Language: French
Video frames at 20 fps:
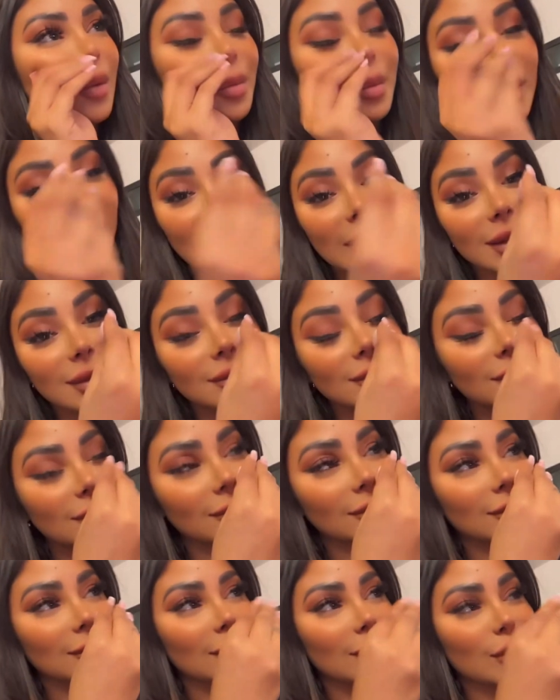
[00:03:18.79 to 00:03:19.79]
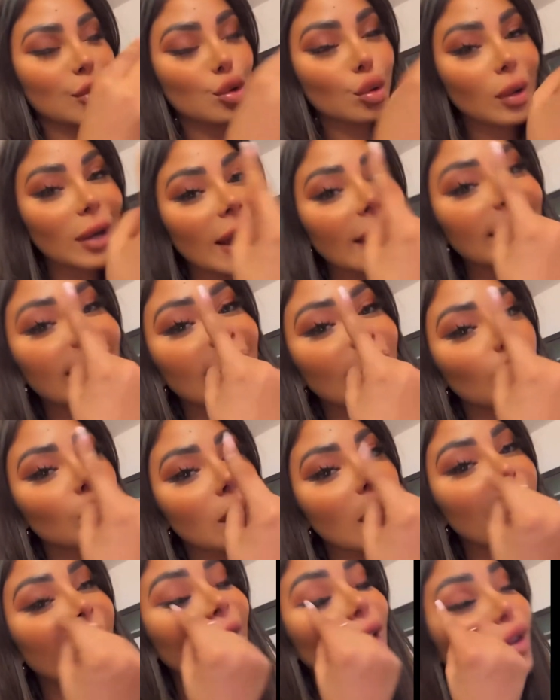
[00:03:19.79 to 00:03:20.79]
Mais sur la tête de
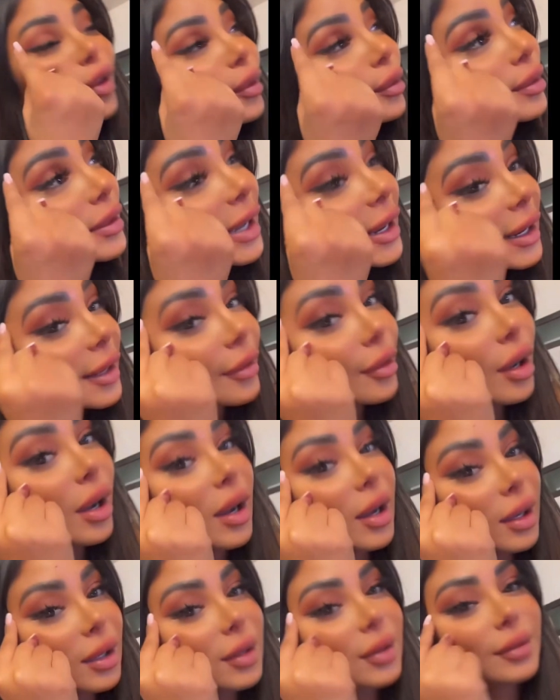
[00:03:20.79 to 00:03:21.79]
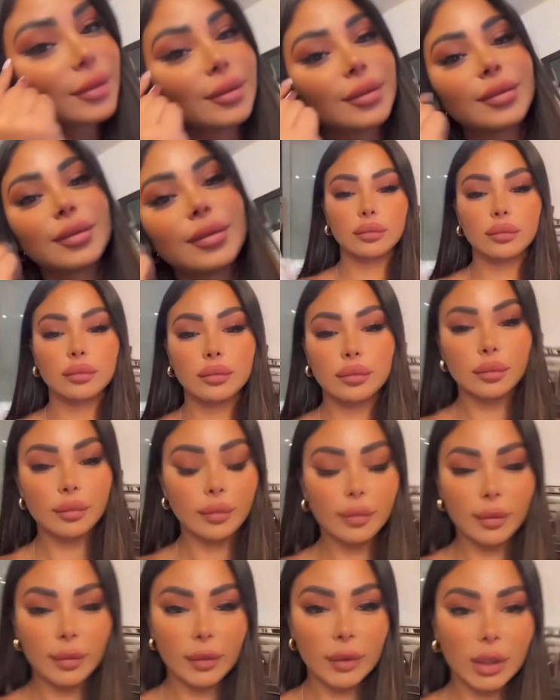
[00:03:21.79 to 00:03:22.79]
ma mère que vous allez voir.
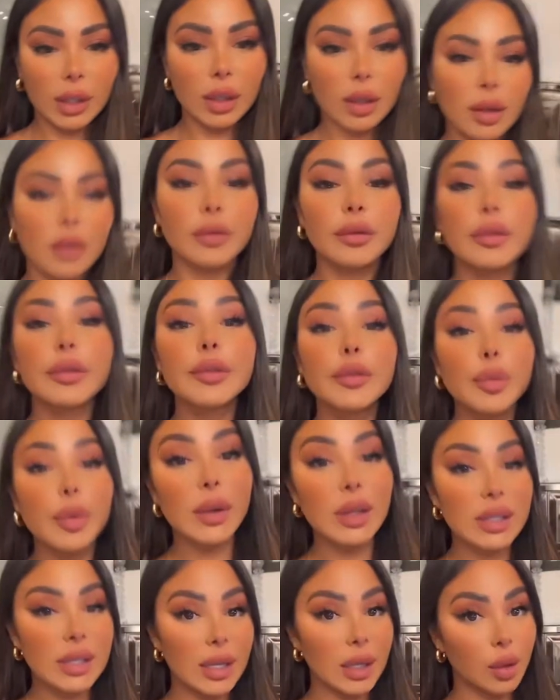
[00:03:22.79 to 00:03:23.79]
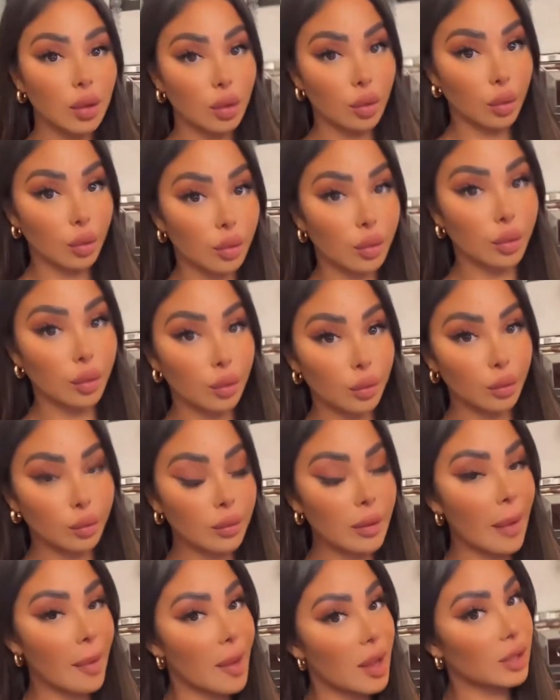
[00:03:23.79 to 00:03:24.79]
Vous, vous pensez que
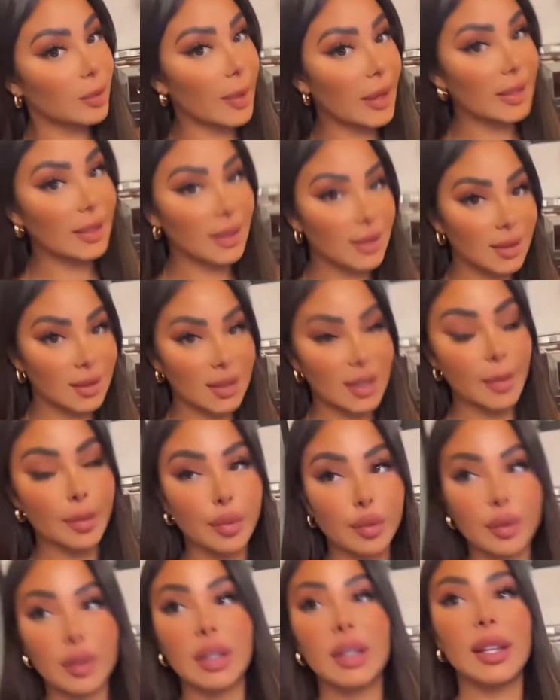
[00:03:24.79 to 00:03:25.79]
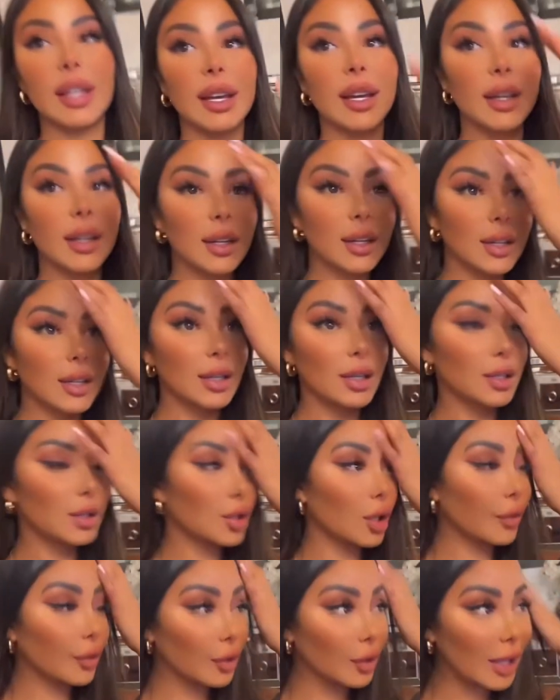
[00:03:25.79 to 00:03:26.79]
tout va bien se passer sans impunité,
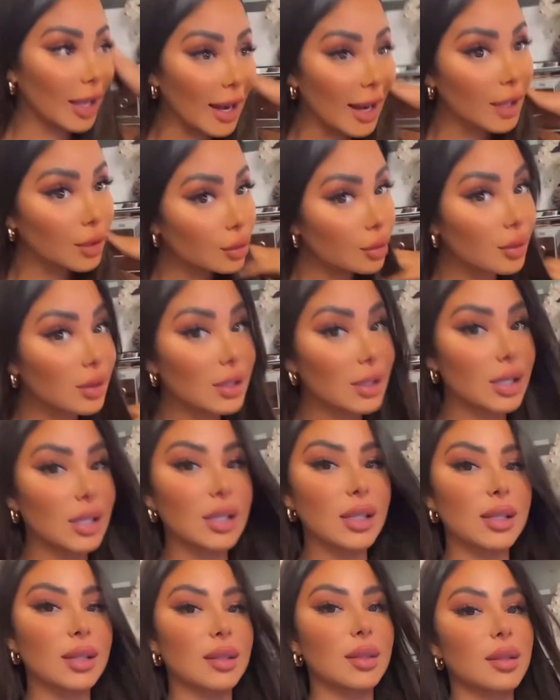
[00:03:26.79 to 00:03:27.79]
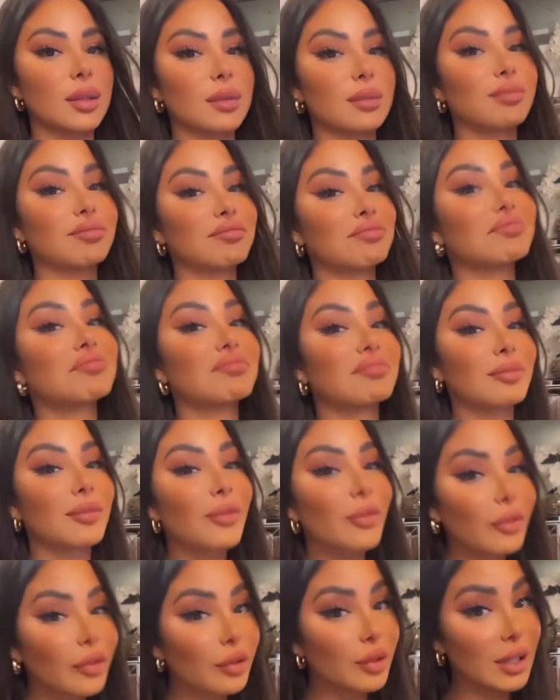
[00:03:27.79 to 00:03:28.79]
sauf qu'il y a la justice.
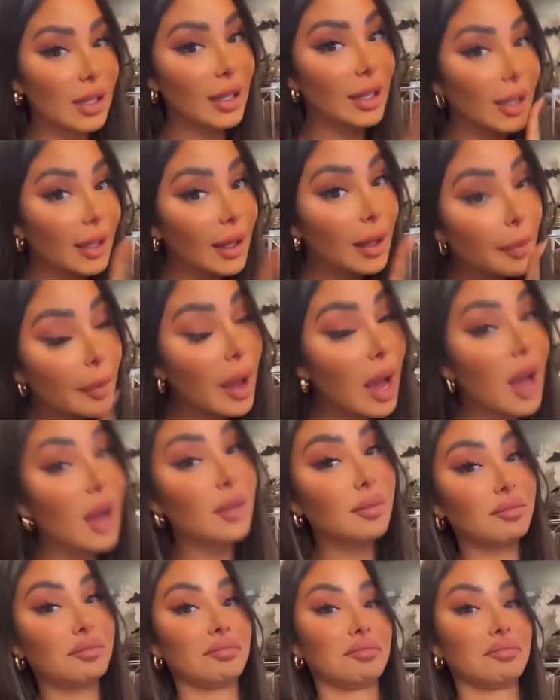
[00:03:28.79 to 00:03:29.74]
Vous inquiétez pas.